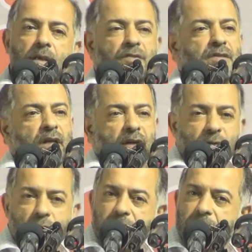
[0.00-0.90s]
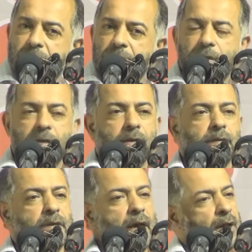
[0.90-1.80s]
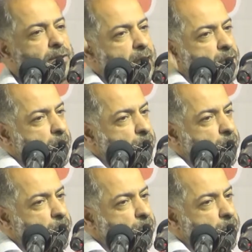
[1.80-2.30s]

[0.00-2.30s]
استضافونا دخلونا الأمم